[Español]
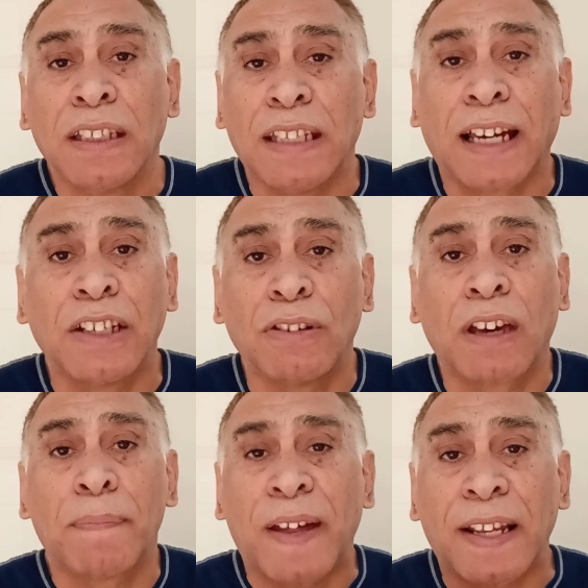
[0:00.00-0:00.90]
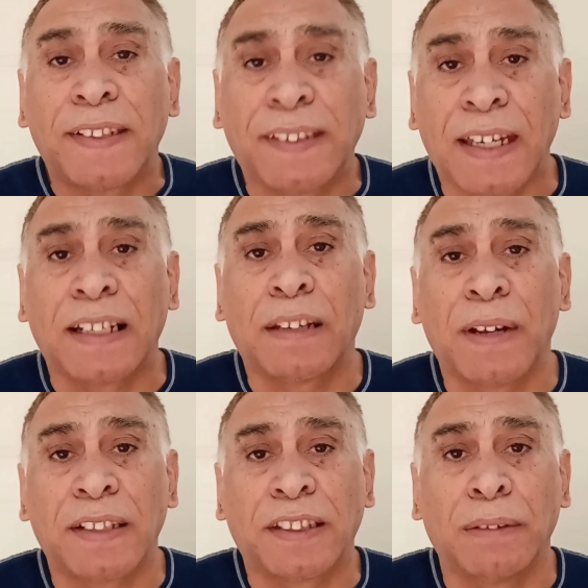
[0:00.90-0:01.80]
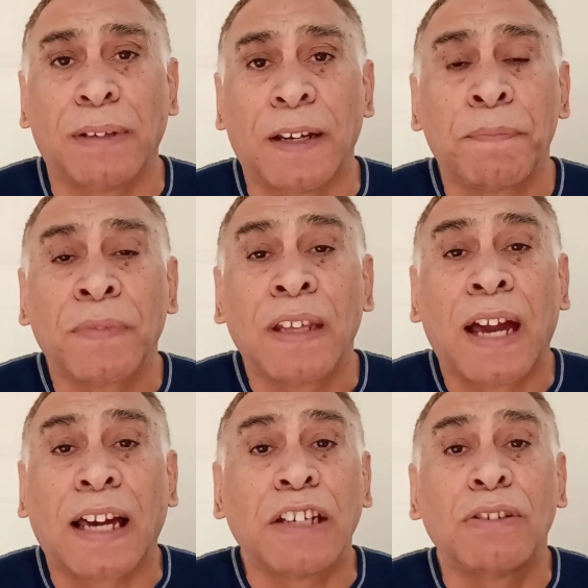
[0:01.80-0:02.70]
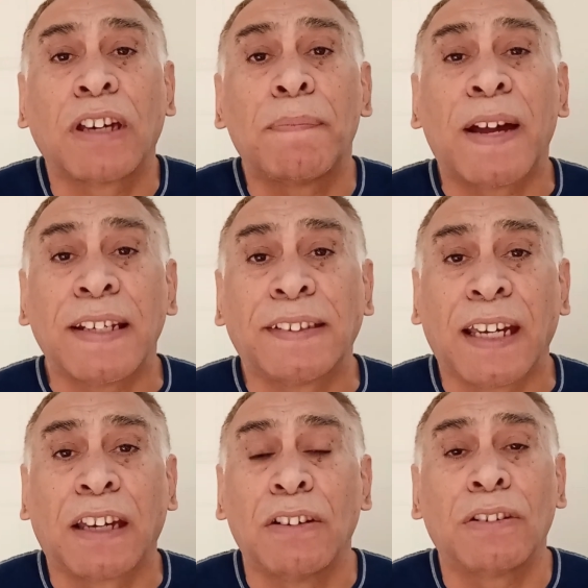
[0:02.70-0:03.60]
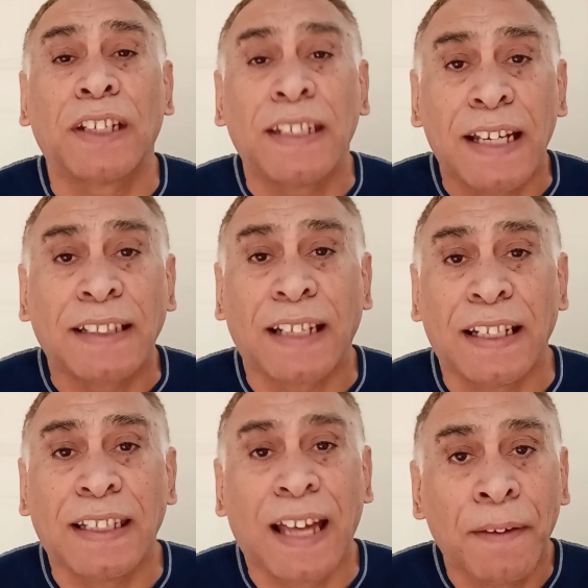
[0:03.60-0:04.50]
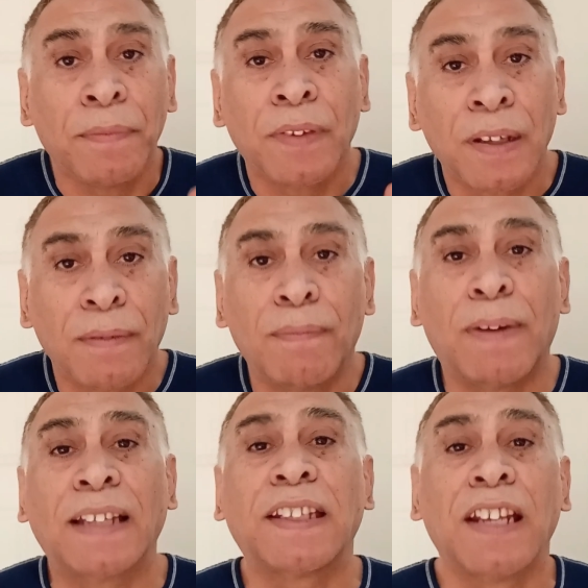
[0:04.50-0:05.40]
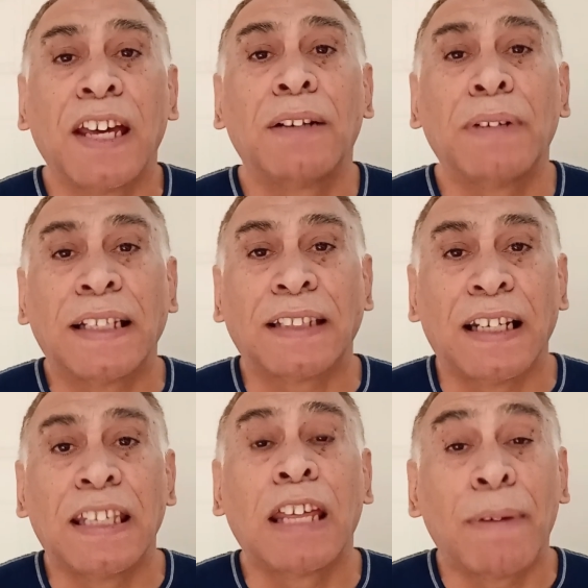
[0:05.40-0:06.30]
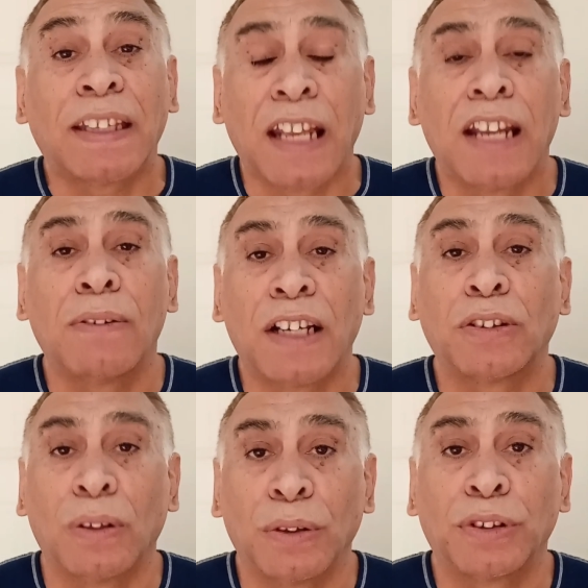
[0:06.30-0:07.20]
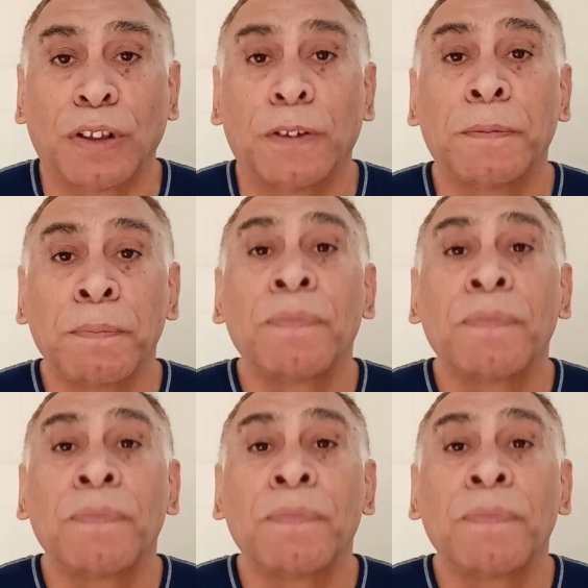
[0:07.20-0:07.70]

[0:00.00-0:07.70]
Y aquello que parecía irreversible, aquello que parecía que no tenía salida, va a tener una salida y va a tener una solución.